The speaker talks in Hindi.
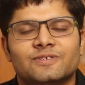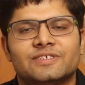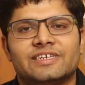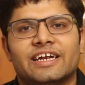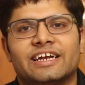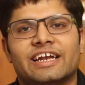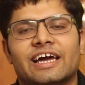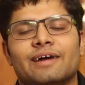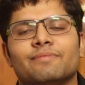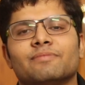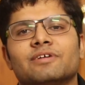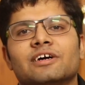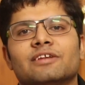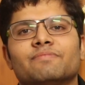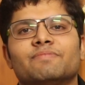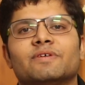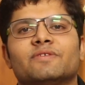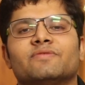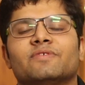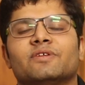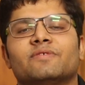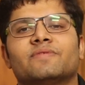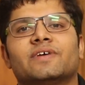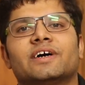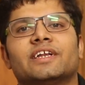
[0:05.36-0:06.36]
Boost and I'm
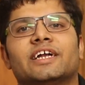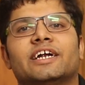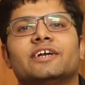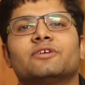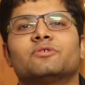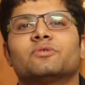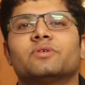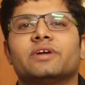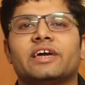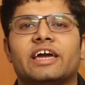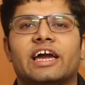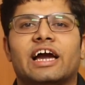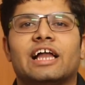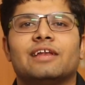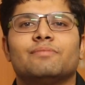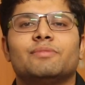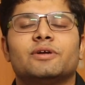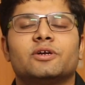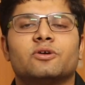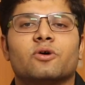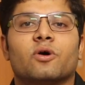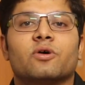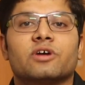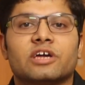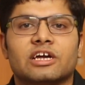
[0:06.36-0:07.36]
Kalpit Virwal and today I'll
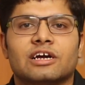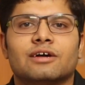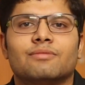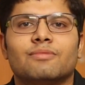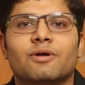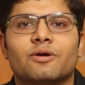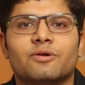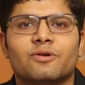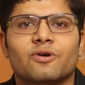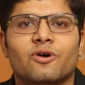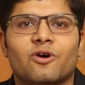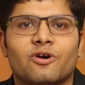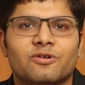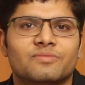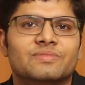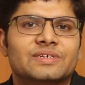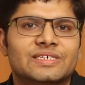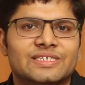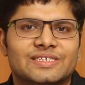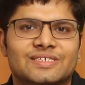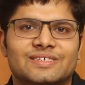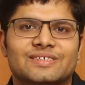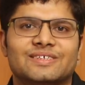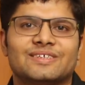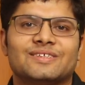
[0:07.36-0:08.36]
be talking about
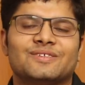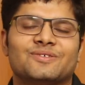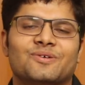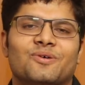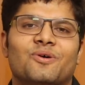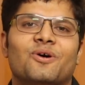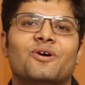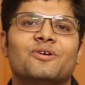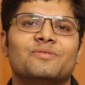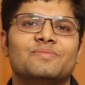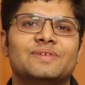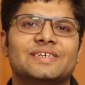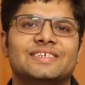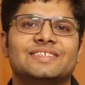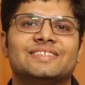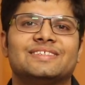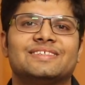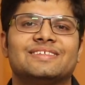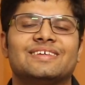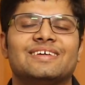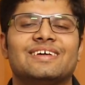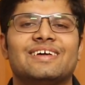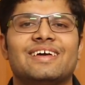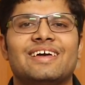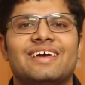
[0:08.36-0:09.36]
hobbies. So hobbies
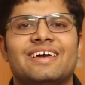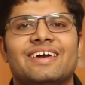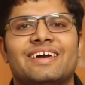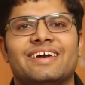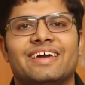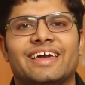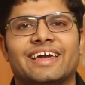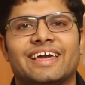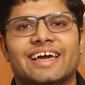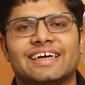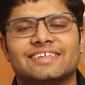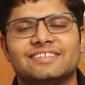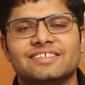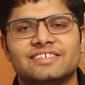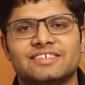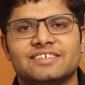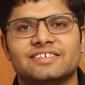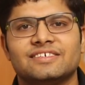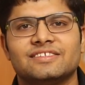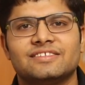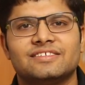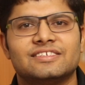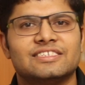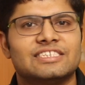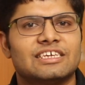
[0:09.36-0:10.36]
एक ऐसी
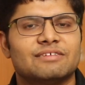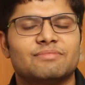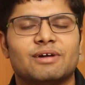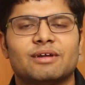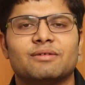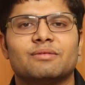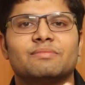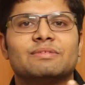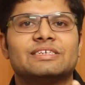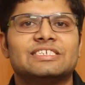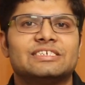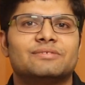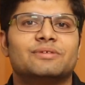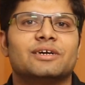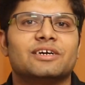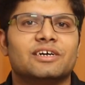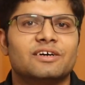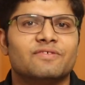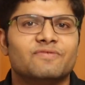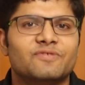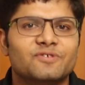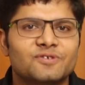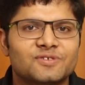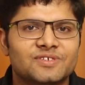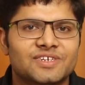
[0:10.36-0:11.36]
चीज़ जिसके बारे में बच्चे बड़े
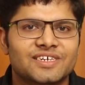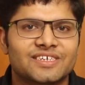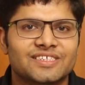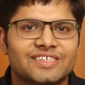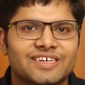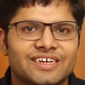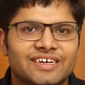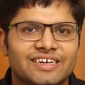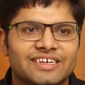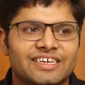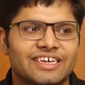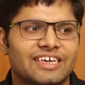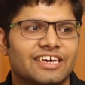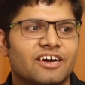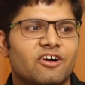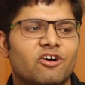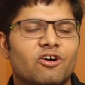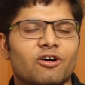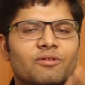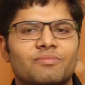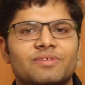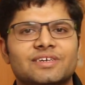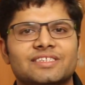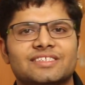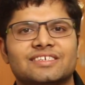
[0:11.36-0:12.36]
कंफ्यूज रहते हैं कि क्या
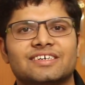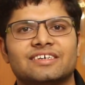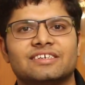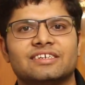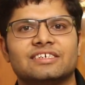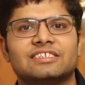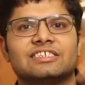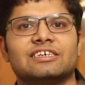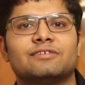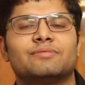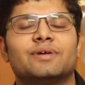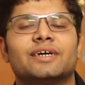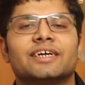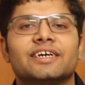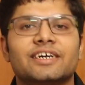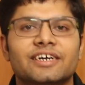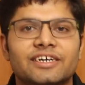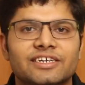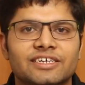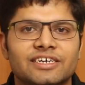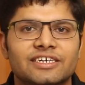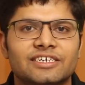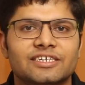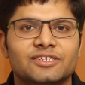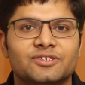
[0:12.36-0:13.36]
हॉबीज़ करने से हमारा
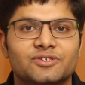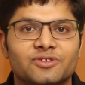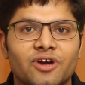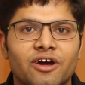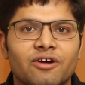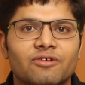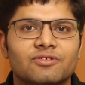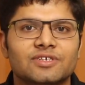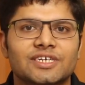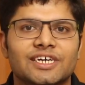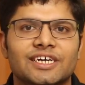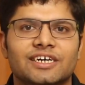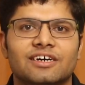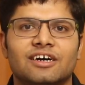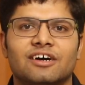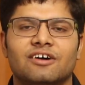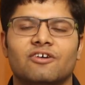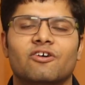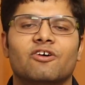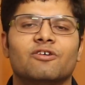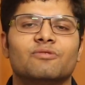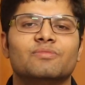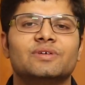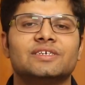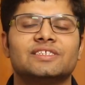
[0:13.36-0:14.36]
करियर डिस्ट्रॉय हो जाएगा
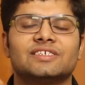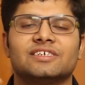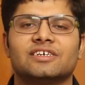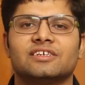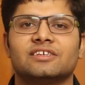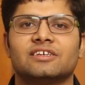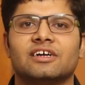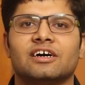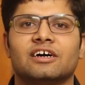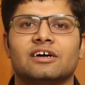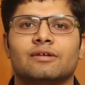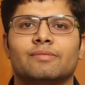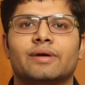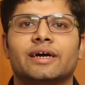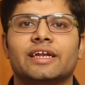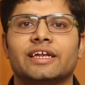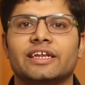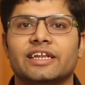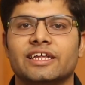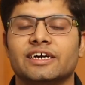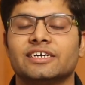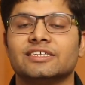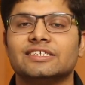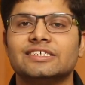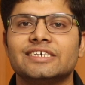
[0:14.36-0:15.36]
हॉबीज़ करना
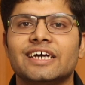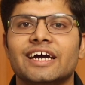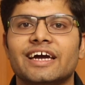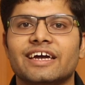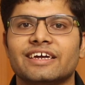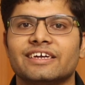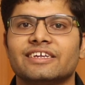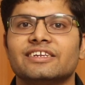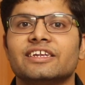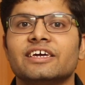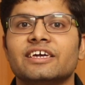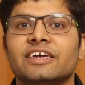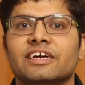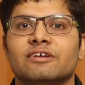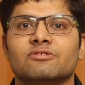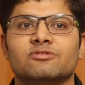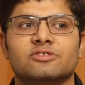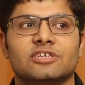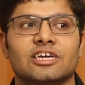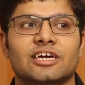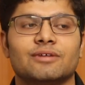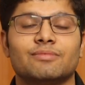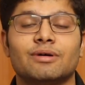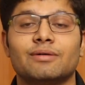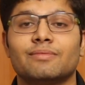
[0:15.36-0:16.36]
हमारे लिए अच्छा है कि नहीं है
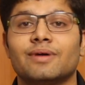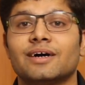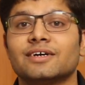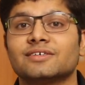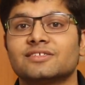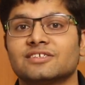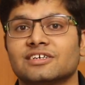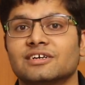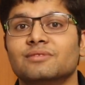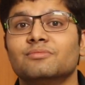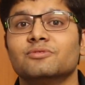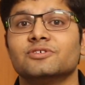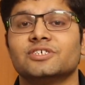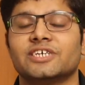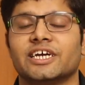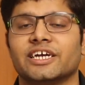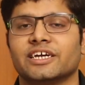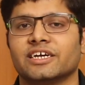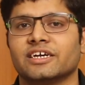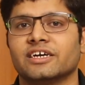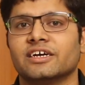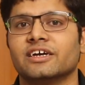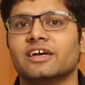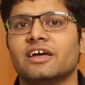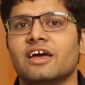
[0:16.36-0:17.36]
उससे क्या हमारे मार्क्स कम हो
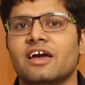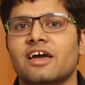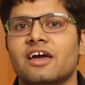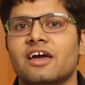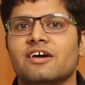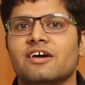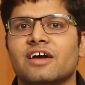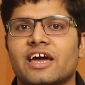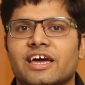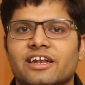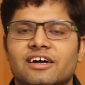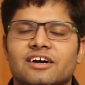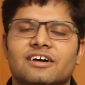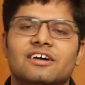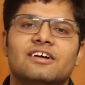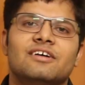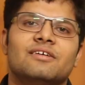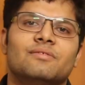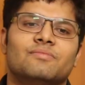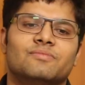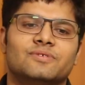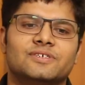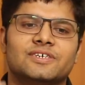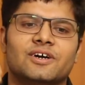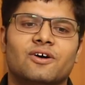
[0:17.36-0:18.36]
जाएंगे है ना
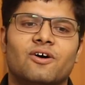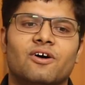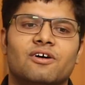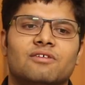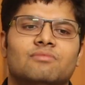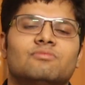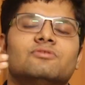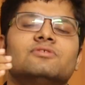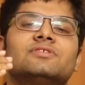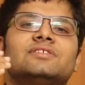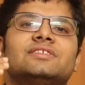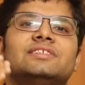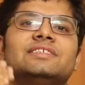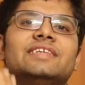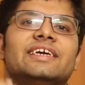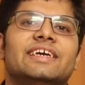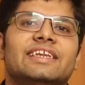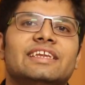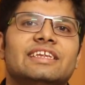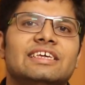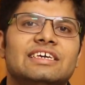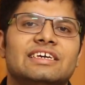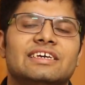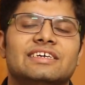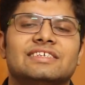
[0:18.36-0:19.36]
मुझे ऑलमोस्ट
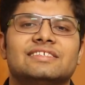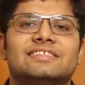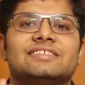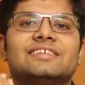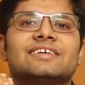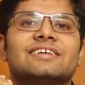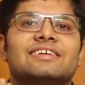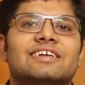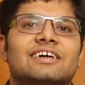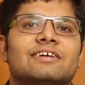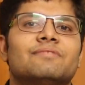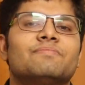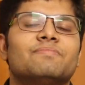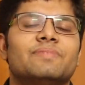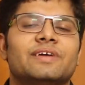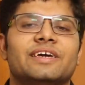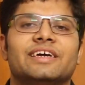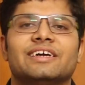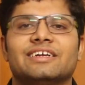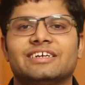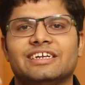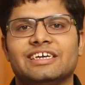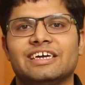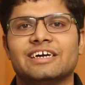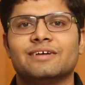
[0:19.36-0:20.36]
डेली इंस्टाग्राम पे
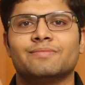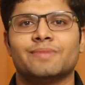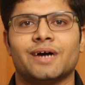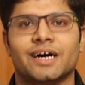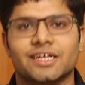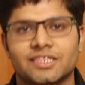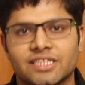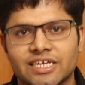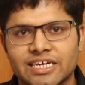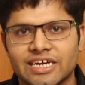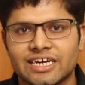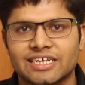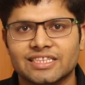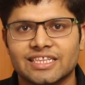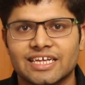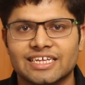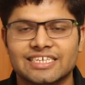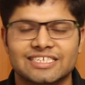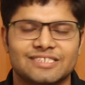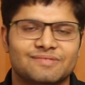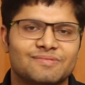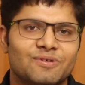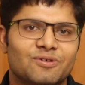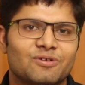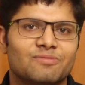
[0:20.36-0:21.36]
एक डीएम आता ही आता
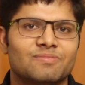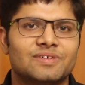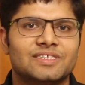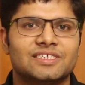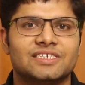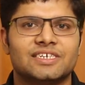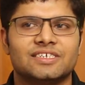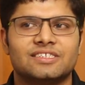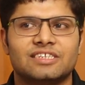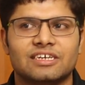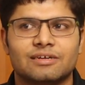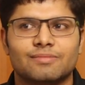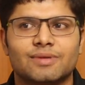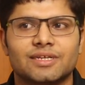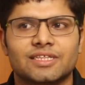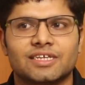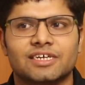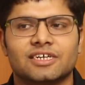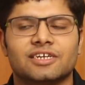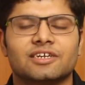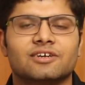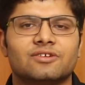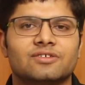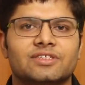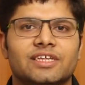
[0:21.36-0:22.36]
है जिसमें कोई बच्चा इस तरह की बात
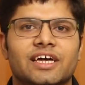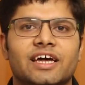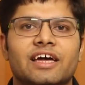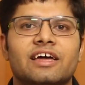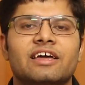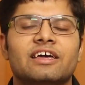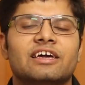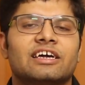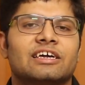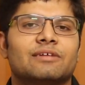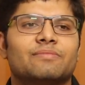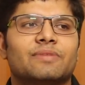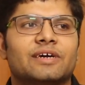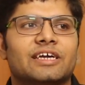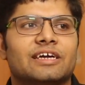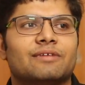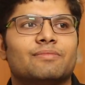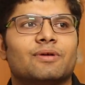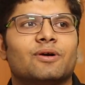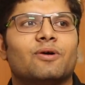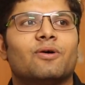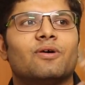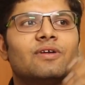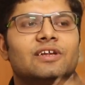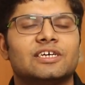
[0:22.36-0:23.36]
कर रहा होता है कि
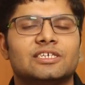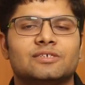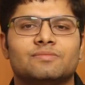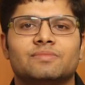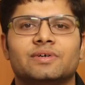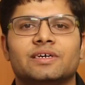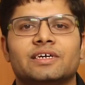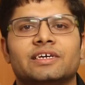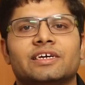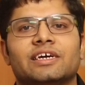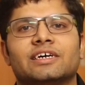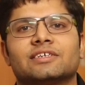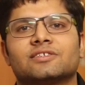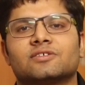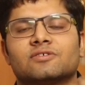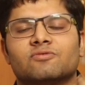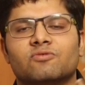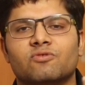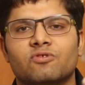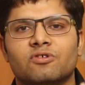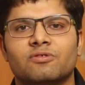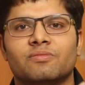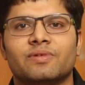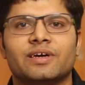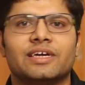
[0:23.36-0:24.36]
भैया मैं कॉलेज में या
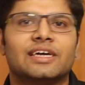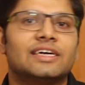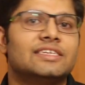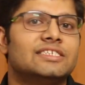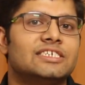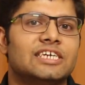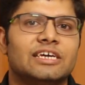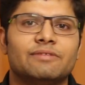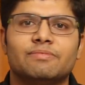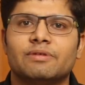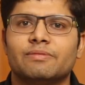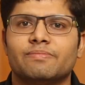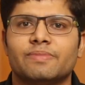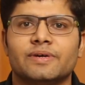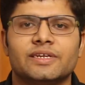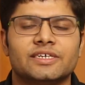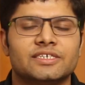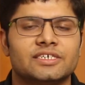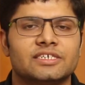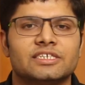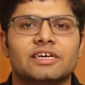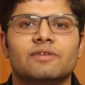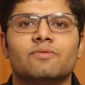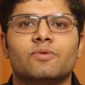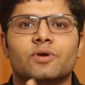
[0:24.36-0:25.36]
स्कूल में या जेई
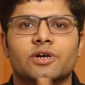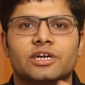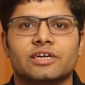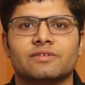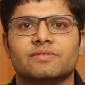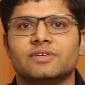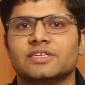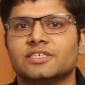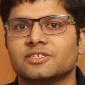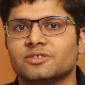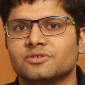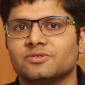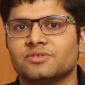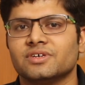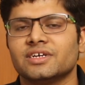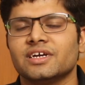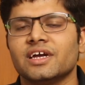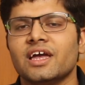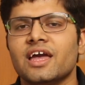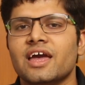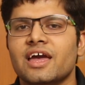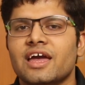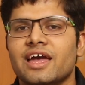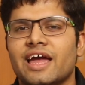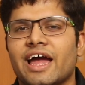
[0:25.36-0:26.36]
प्रिपरेशन या वॉट एवर ही इज़
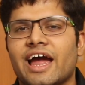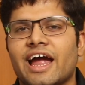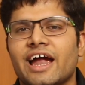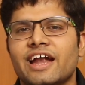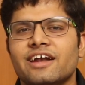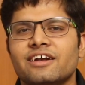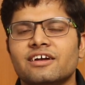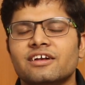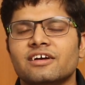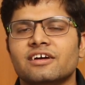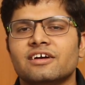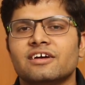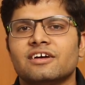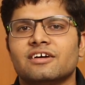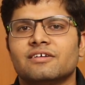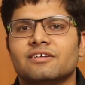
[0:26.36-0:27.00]
डूइंग एंड